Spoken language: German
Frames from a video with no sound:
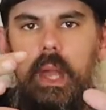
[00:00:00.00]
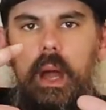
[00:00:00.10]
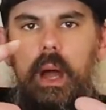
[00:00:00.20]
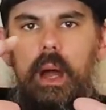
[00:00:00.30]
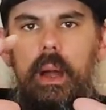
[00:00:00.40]

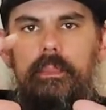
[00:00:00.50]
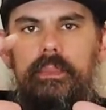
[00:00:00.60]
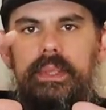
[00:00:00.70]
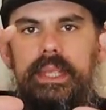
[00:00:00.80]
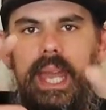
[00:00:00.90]

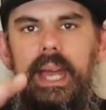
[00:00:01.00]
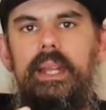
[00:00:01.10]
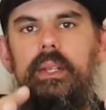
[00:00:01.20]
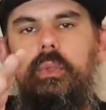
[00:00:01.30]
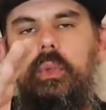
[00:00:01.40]
ähm,
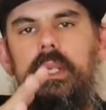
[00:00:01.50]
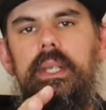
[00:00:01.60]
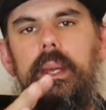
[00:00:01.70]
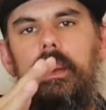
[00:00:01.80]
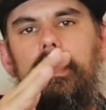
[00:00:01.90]
der
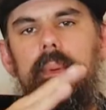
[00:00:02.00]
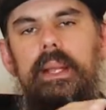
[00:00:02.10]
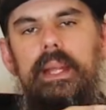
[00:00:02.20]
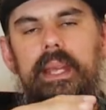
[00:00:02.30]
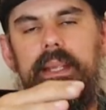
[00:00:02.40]
natürlich äh,
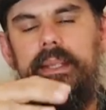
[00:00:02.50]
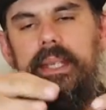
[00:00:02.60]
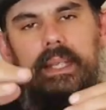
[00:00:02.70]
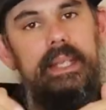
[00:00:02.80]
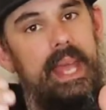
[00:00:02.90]
direkt
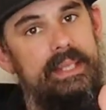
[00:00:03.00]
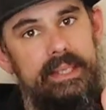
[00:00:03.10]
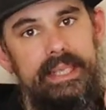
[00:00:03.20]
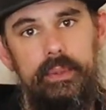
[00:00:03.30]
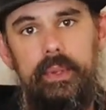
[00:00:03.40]
in der
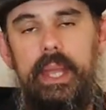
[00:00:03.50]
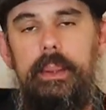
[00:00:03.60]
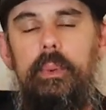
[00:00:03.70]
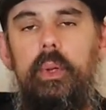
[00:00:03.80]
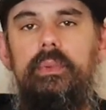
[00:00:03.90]
Heißgasleitung
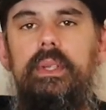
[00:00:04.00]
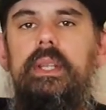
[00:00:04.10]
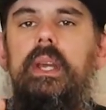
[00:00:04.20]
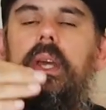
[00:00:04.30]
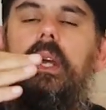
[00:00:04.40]
eingebaut
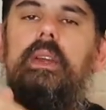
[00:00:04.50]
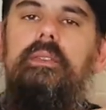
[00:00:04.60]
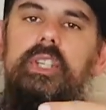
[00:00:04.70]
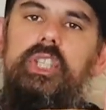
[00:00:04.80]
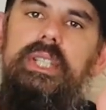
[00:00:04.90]
wird.
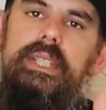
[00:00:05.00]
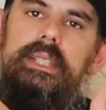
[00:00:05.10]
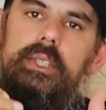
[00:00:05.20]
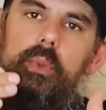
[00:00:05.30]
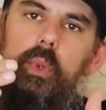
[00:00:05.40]
Wir
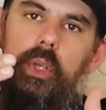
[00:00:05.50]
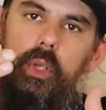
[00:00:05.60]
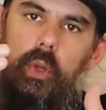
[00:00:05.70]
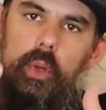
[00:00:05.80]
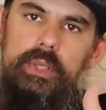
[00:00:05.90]
schießen das Öl
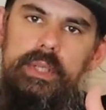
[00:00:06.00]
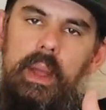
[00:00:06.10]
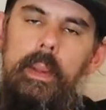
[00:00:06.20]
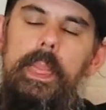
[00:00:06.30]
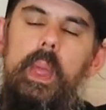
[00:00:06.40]
hinaus,
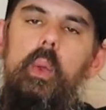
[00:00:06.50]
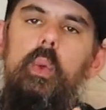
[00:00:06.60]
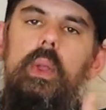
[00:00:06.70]
der